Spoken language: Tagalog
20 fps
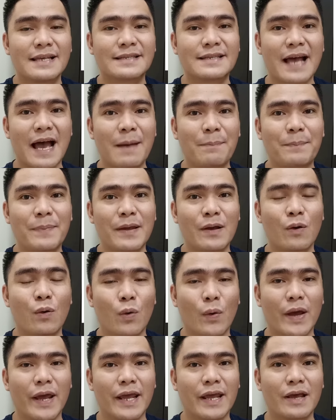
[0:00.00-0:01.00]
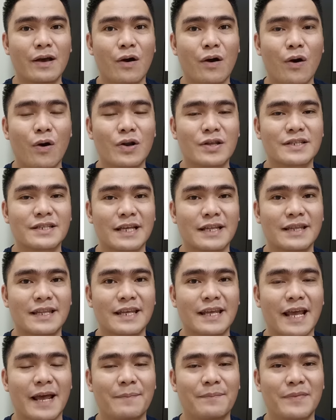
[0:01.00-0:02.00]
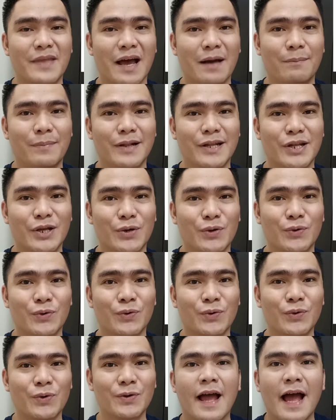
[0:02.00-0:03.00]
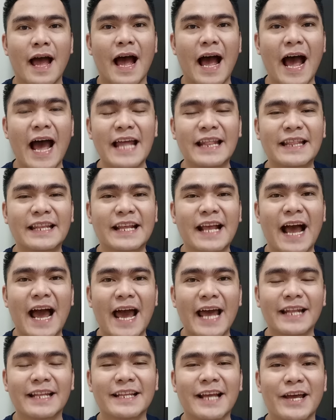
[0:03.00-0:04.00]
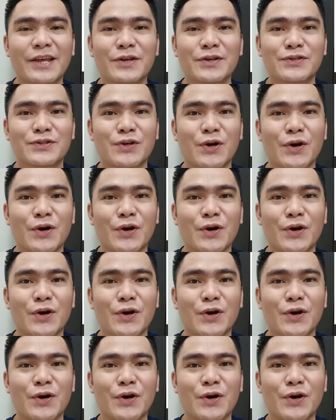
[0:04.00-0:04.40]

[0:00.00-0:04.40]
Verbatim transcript: sa POA or sa DMW. At kahit nga yung